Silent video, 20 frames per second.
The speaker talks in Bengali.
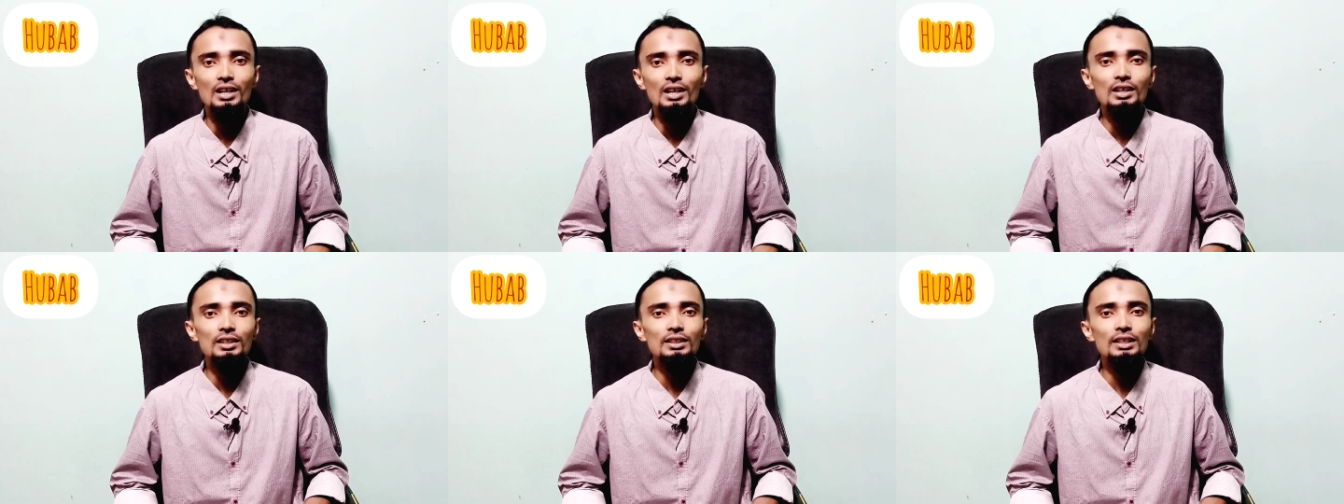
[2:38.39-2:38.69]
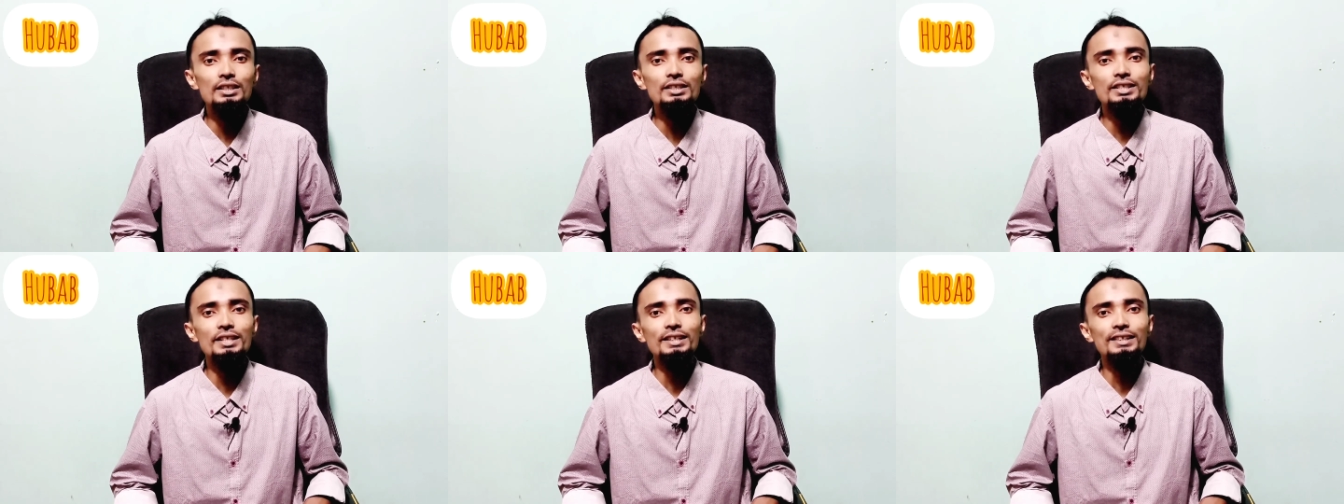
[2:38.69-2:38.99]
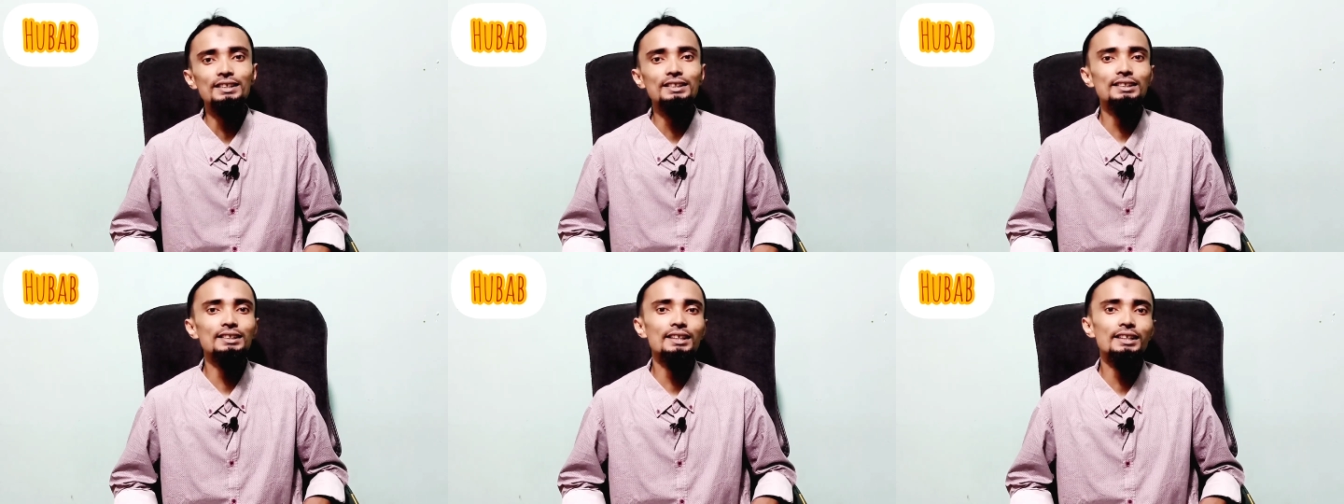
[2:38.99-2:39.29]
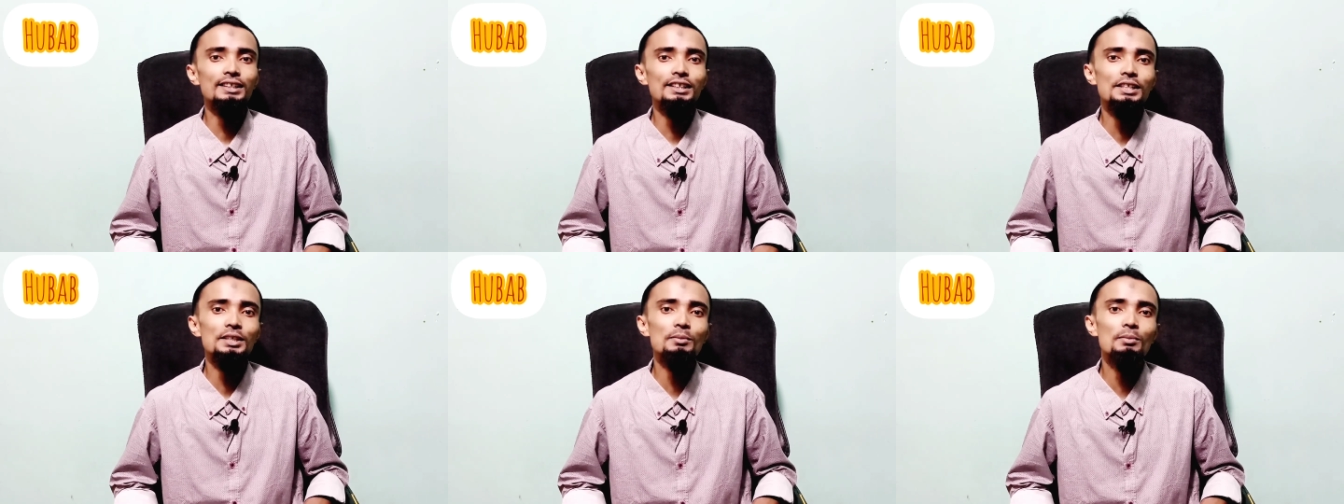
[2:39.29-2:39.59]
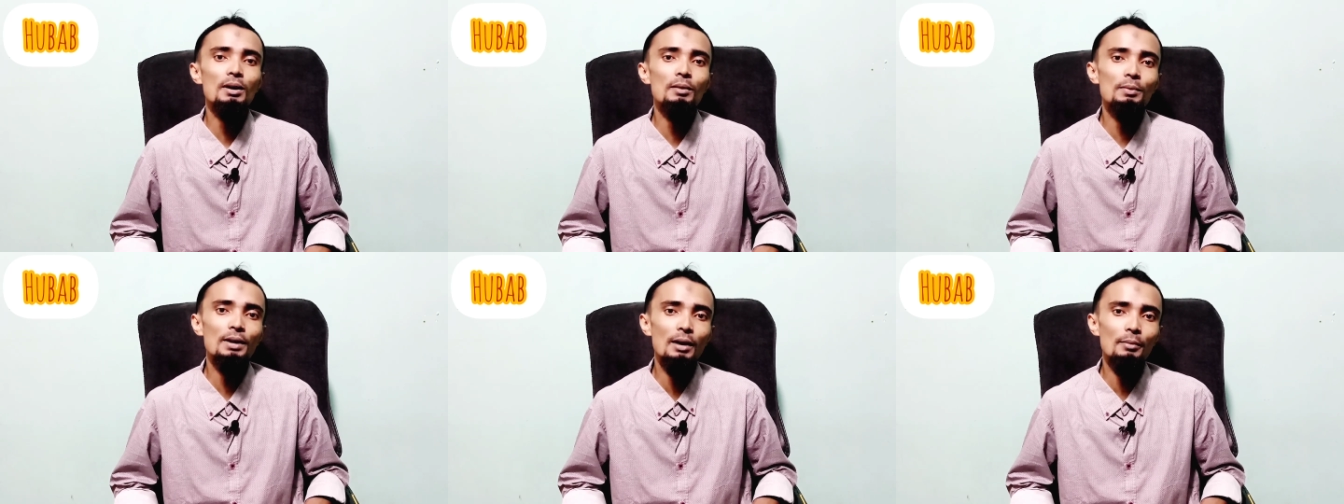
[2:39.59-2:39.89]
তাহলে সেক্ষেত্রে
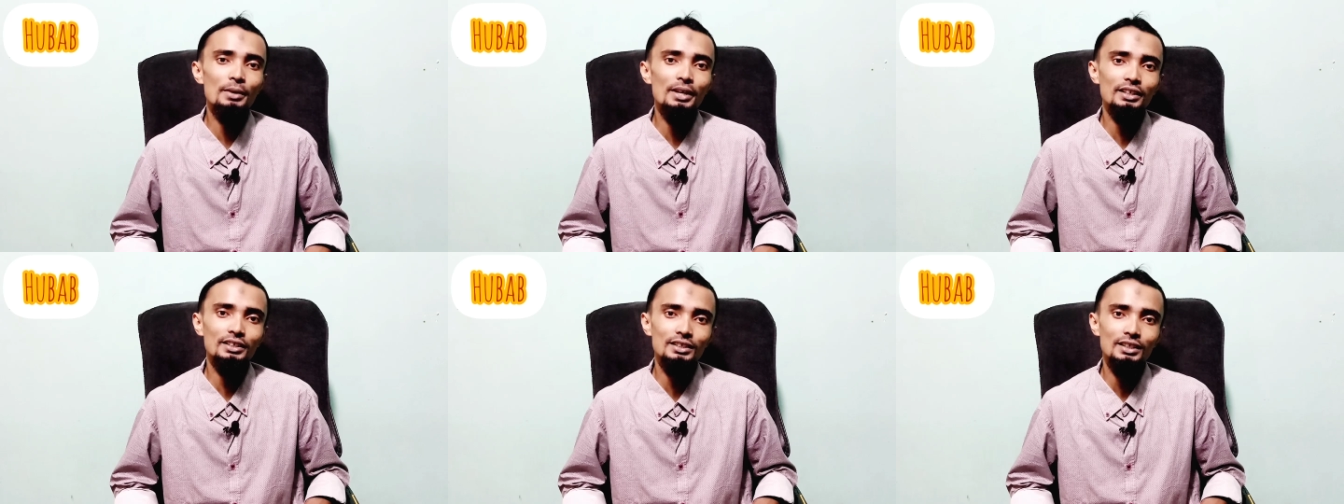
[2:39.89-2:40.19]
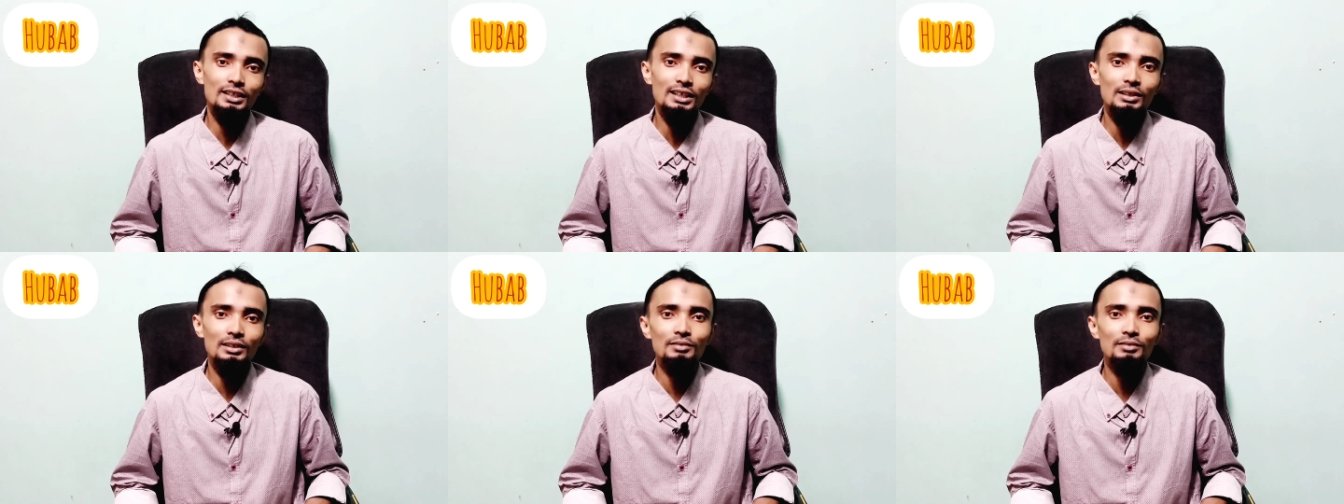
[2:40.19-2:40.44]
কিভাবে আমি একটা